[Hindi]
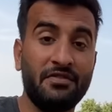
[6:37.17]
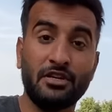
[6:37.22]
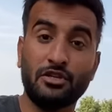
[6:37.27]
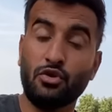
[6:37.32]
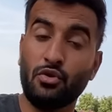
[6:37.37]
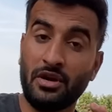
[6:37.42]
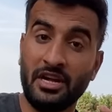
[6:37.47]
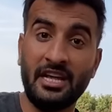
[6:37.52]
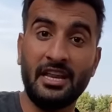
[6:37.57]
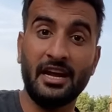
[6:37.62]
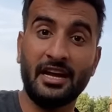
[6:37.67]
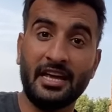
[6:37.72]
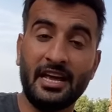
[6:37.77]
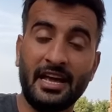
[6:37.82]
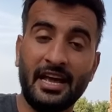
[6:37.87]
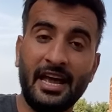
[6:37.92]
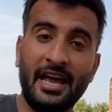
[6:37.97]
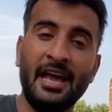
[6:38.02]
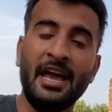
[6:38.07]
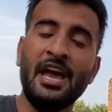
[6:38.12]
फिश को नहीं
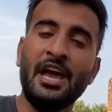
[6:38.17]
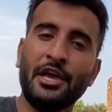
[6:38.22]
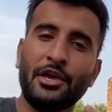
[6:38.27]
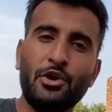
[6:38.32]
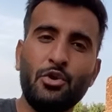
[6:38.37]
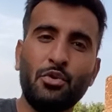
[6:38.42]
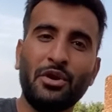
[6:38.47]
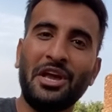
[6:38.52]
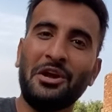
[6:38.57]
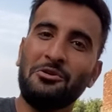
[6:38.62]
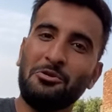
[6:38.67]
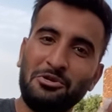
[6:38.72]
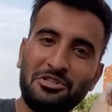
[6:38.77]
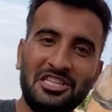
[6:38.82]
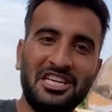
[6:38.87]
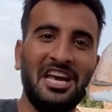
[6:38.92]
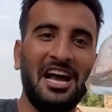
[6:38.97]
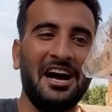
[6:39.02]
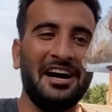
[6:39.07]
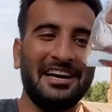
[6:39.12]
रखेंगे क्योंकि
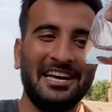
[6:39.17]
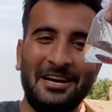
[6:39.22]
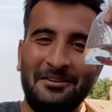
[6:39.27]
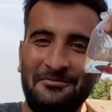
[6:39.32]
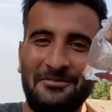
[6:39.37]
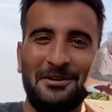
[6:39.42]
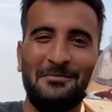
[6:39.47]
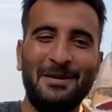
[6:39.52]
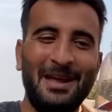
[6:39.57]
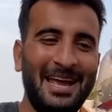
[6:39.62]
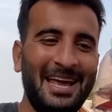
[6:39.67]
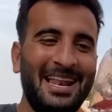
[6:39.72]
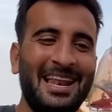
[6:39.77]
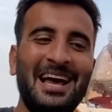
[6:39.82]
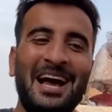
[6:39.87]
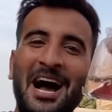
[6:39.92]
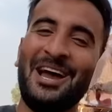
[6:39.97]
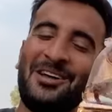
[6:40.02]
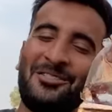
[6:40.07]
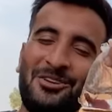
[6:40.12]
उसकी आ गई अब फीमेल
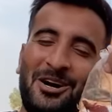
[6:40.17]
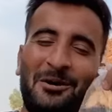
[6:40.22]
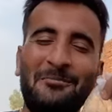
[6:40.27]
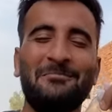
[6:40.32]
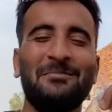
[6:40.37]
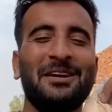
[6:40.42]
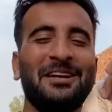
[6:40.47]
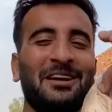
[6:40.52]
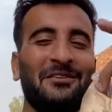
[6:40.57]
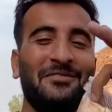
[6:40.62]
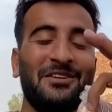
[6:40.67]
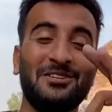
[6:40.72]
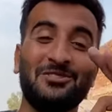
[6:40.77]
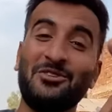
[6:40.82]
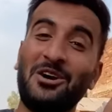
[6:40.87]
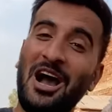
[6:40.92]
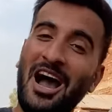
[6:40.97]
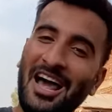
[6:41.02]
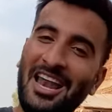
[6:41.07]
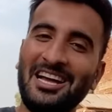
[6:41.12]
तो हम बीटा फिश को
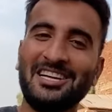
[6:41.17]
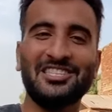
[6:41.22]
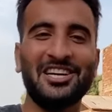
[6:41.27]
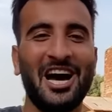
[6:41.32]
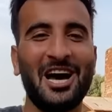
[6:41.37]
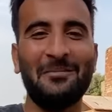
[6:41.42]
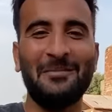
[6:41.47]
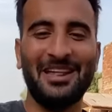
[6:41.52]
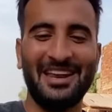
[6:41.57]
अलग जार में